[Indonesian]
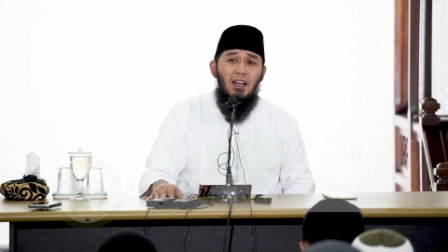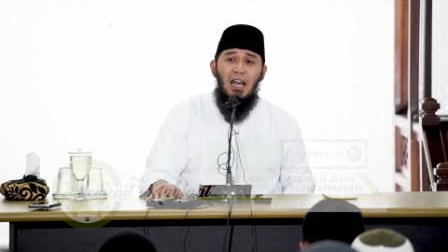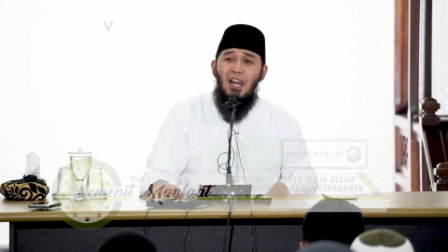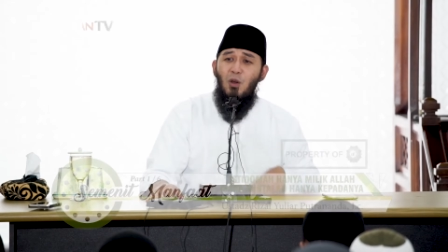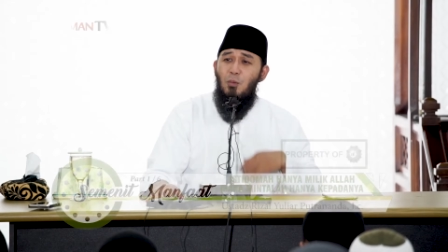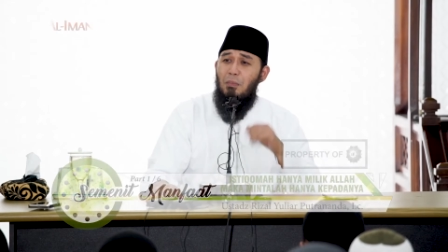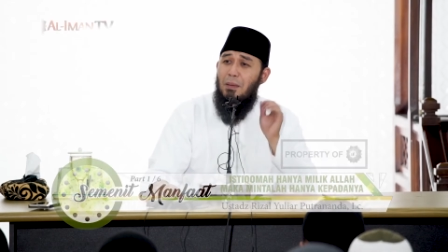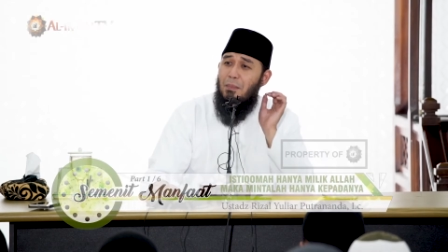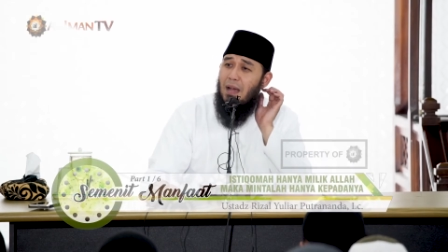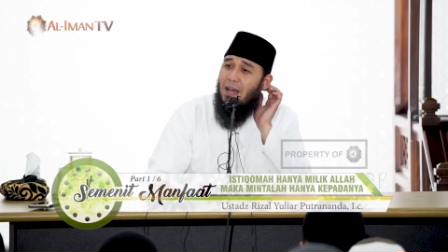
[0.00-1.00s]
Kalau
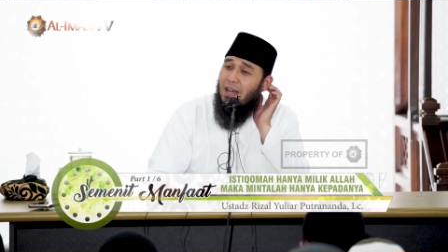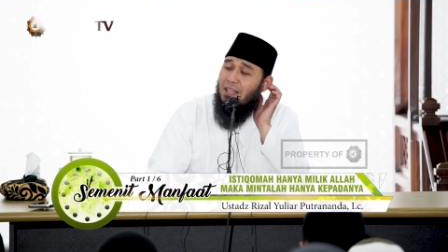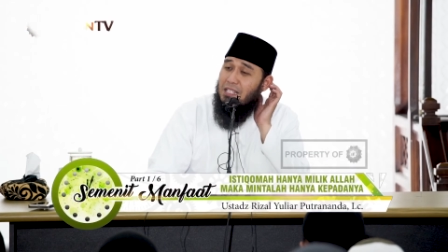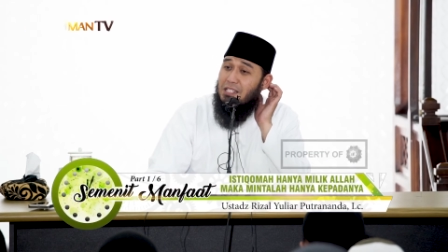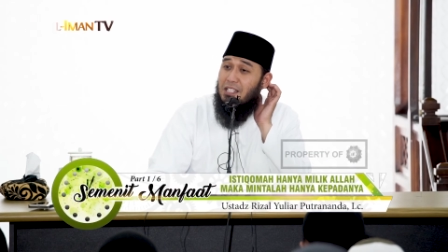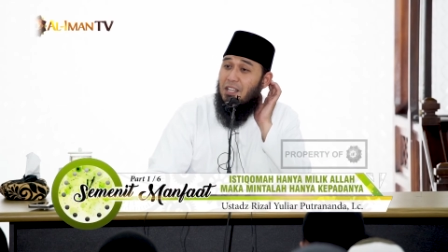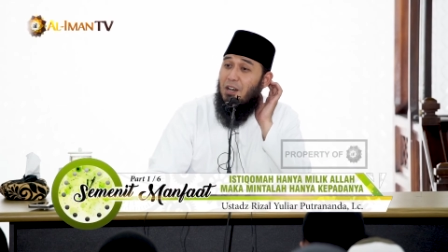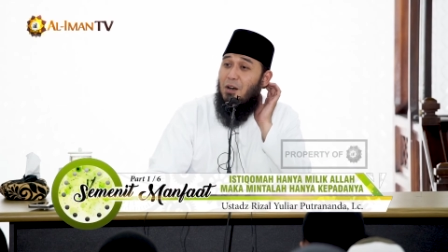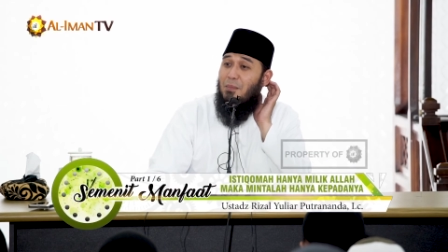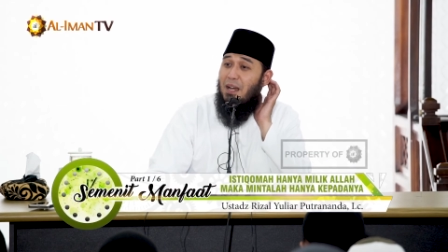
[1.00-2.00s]
memang
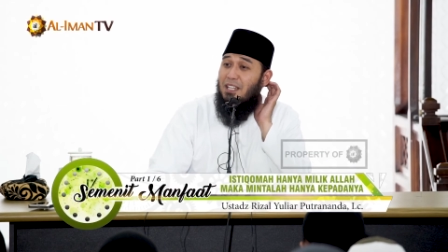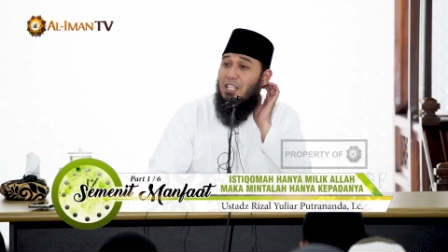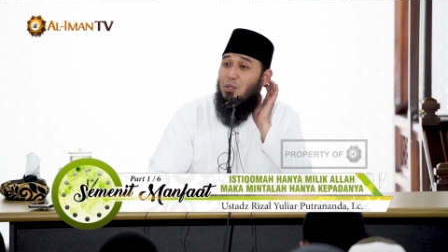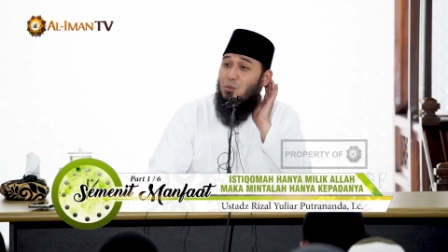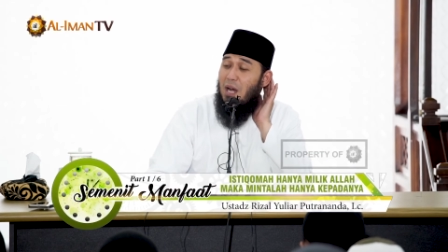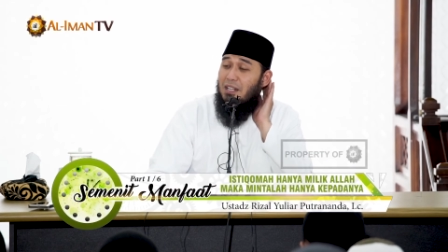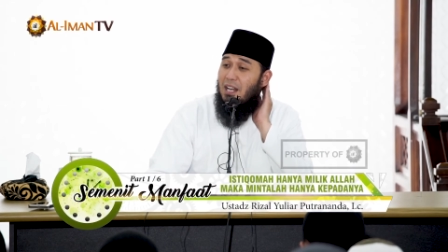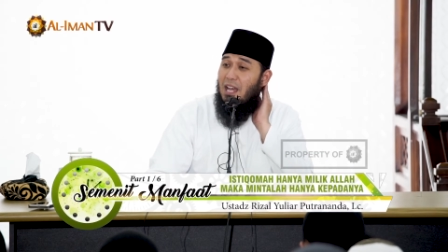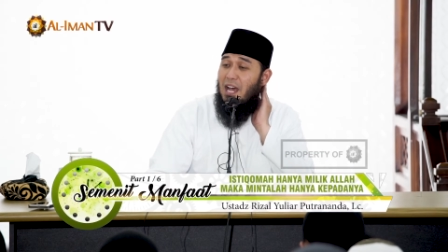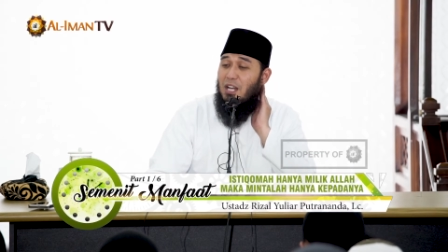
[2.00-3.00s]
istiqomah itu
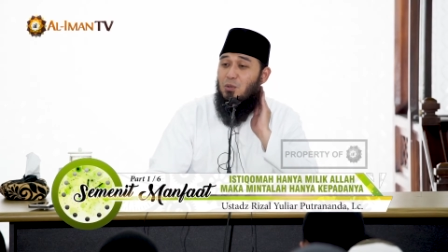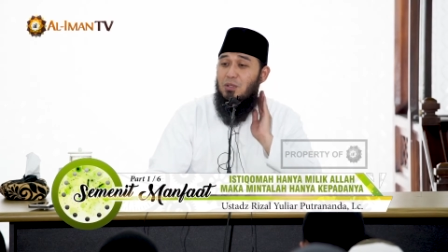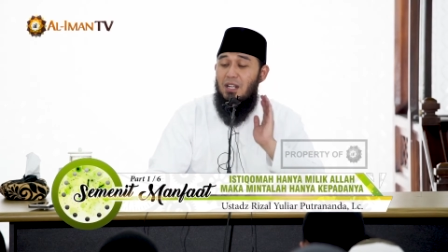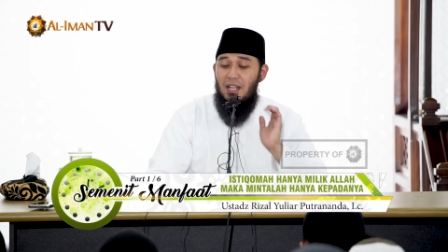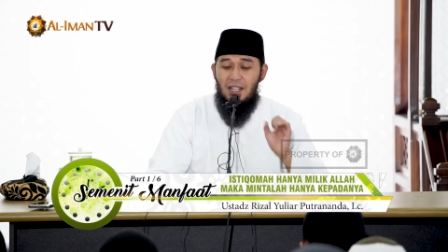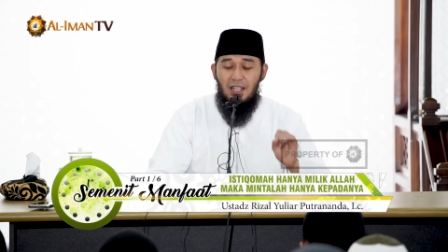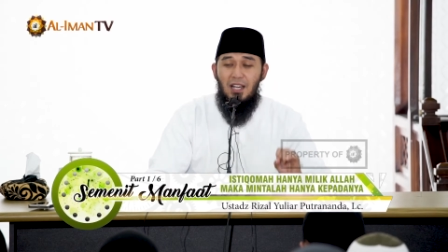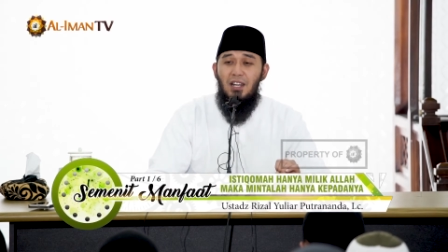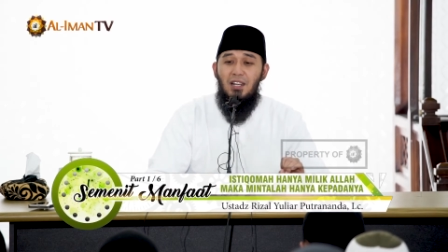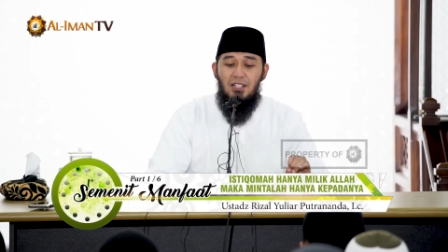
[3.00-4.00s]
adalah anugerah
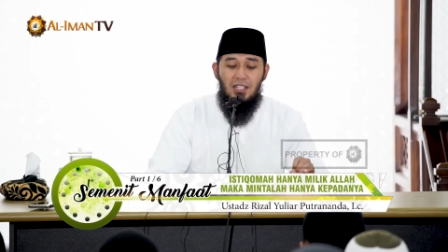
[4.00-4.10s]
dari Allah